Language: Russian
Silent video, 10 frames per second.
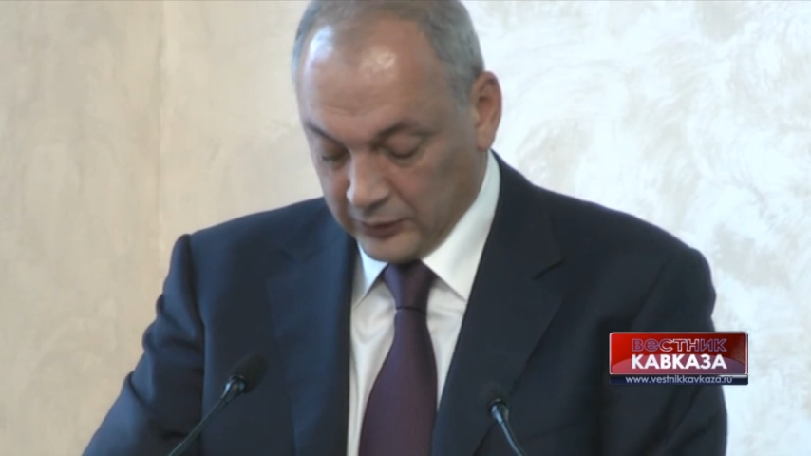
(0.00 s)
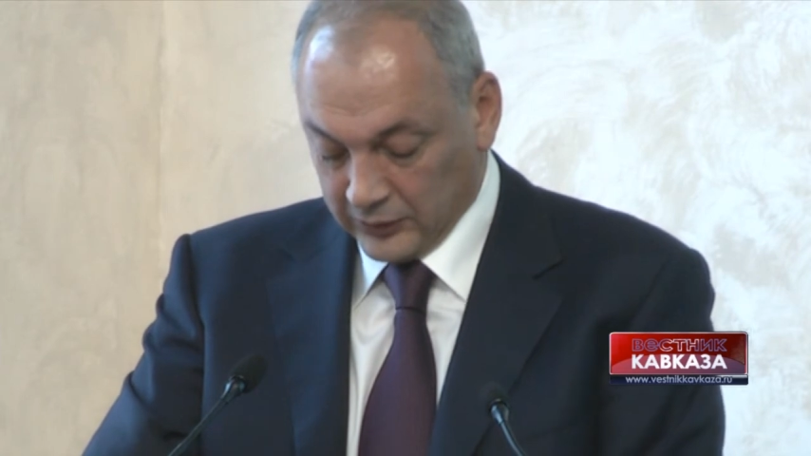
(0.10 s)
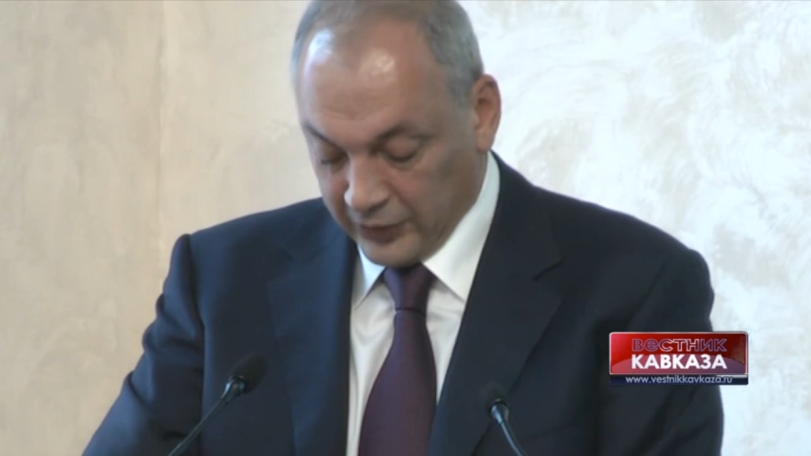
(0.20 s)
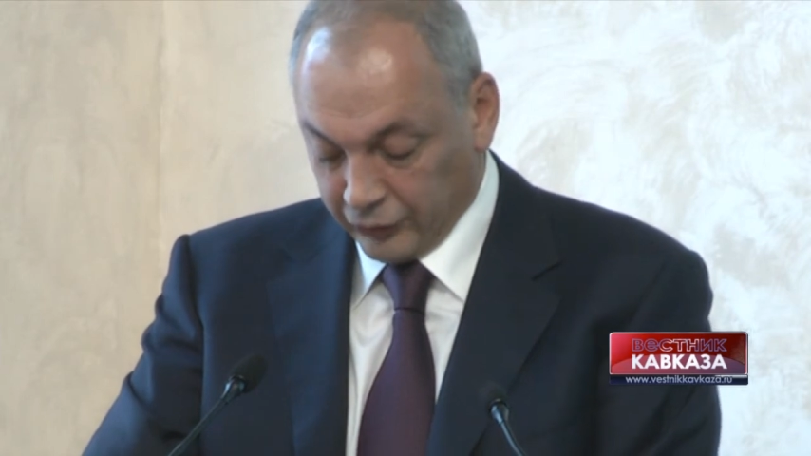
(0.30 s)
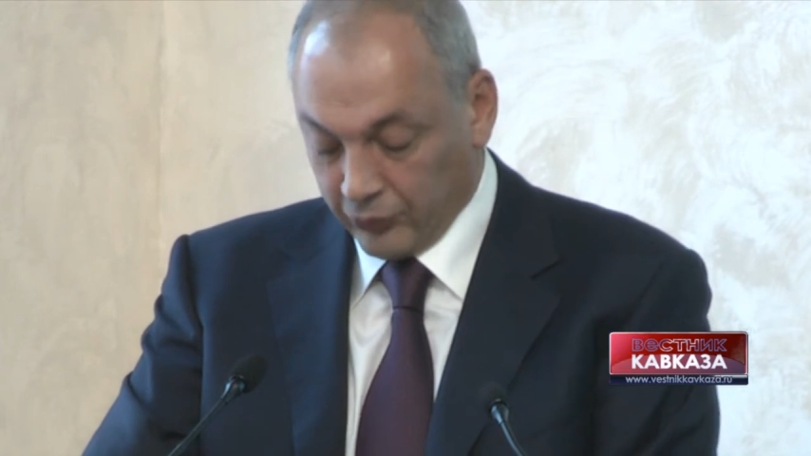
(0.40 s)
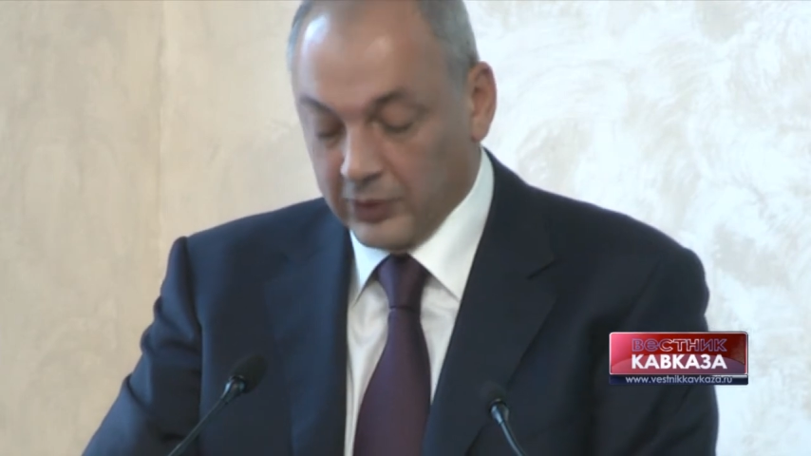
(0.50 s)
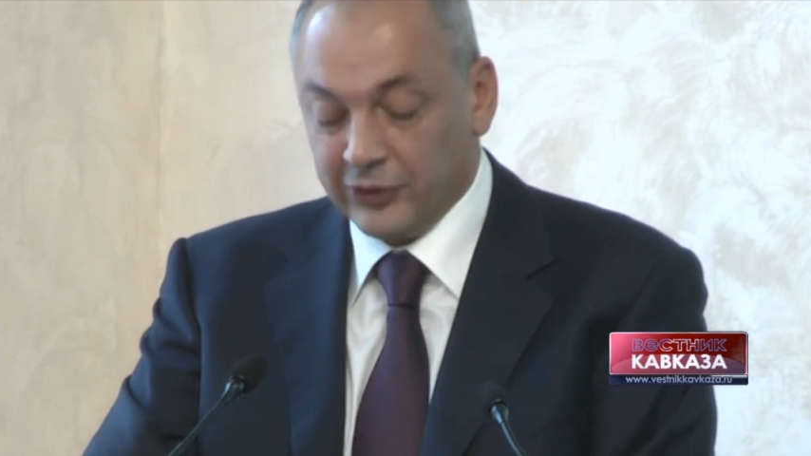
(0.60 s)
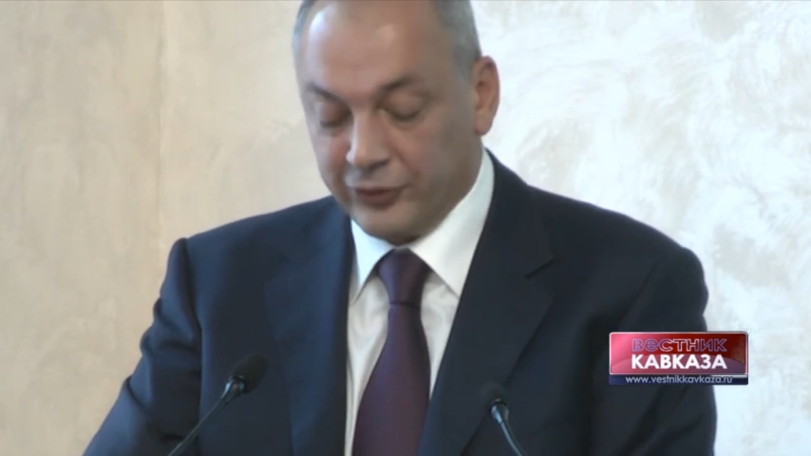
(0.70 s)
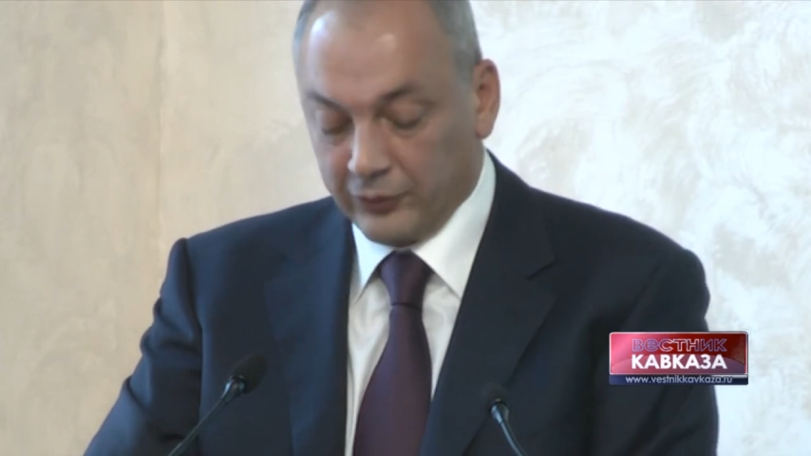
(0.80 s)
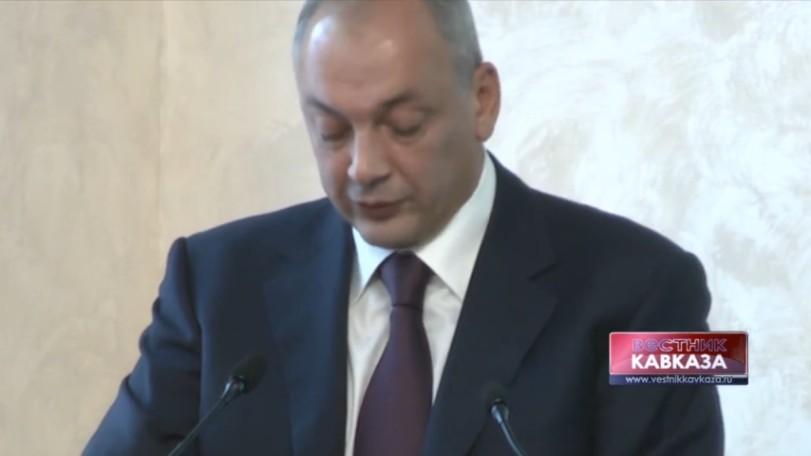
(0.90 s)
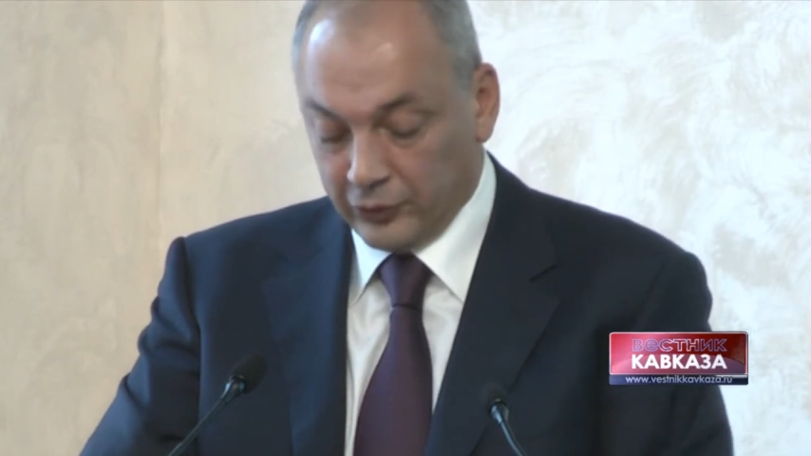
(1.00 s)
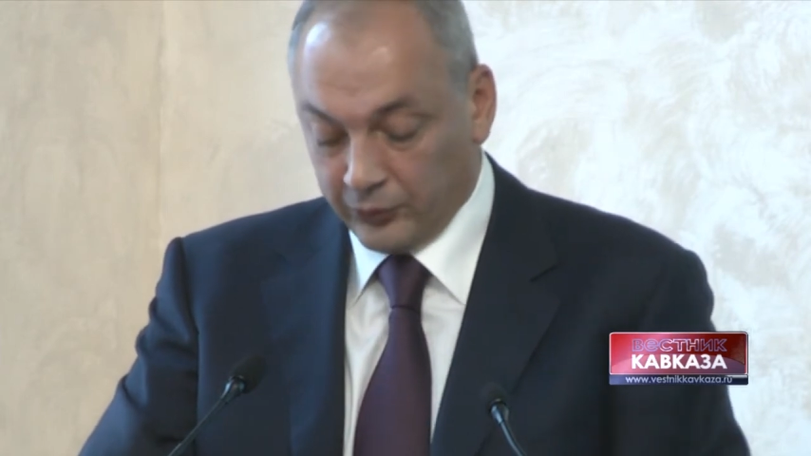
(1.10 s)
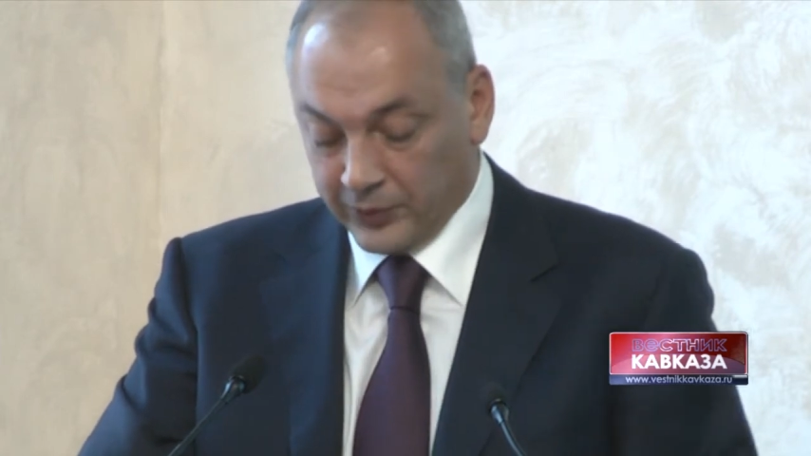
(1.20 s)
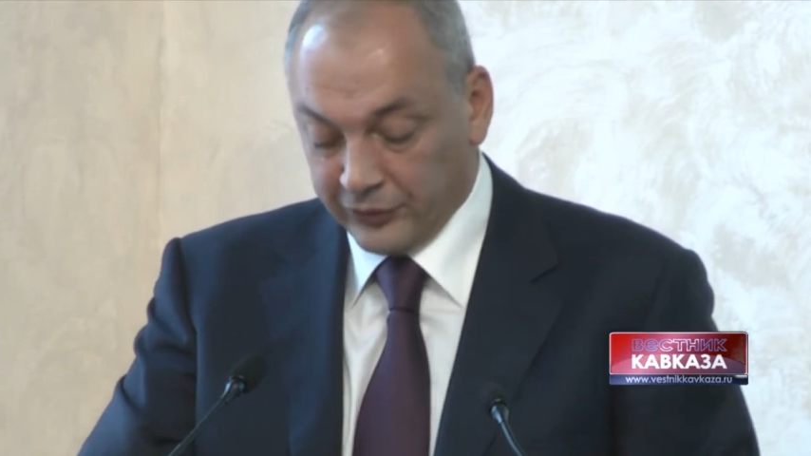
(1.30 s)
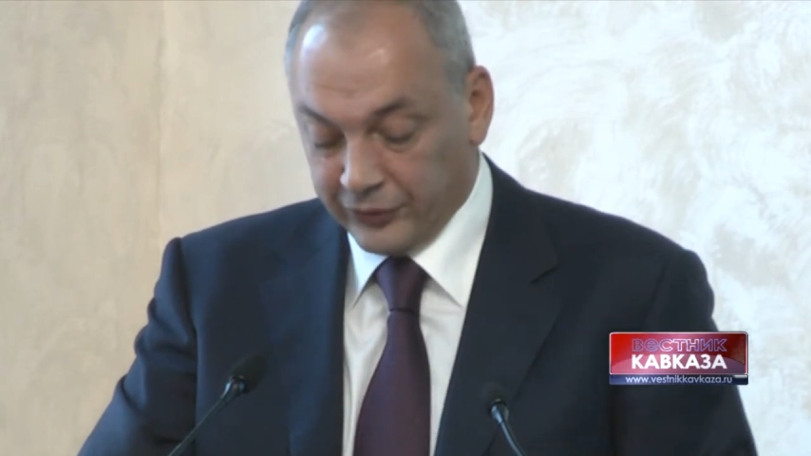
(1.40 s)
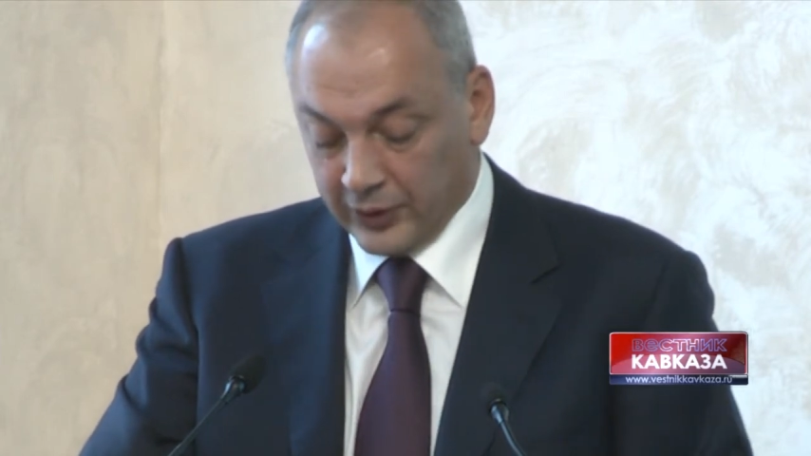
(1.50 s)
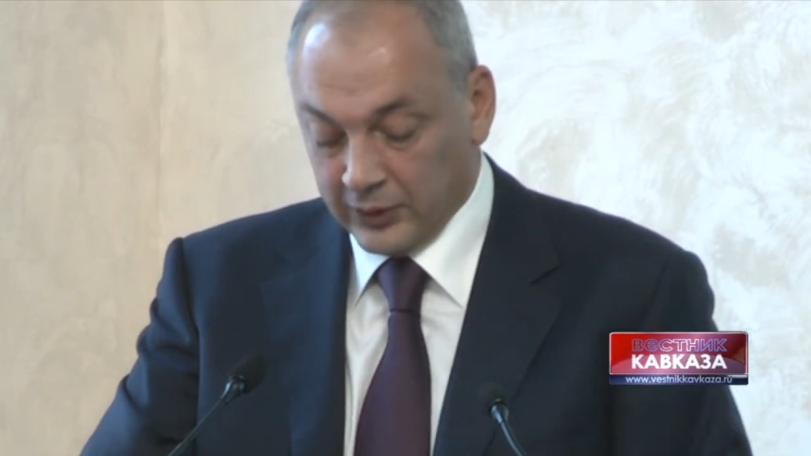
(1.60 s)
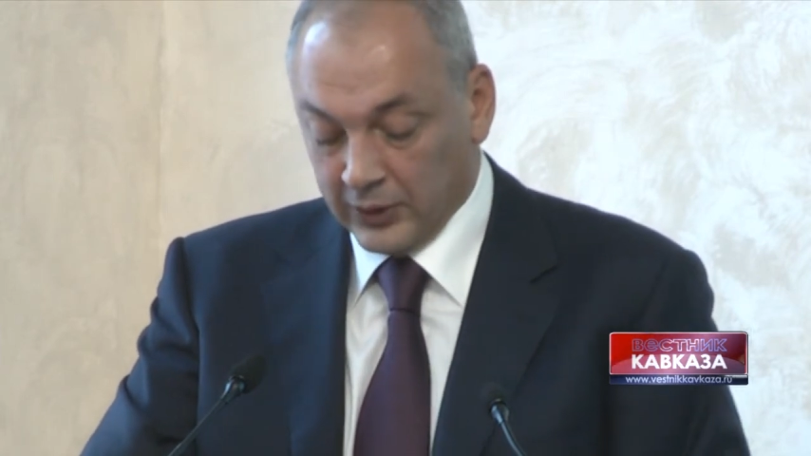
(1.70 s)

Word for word: нашего ближнего зарубежья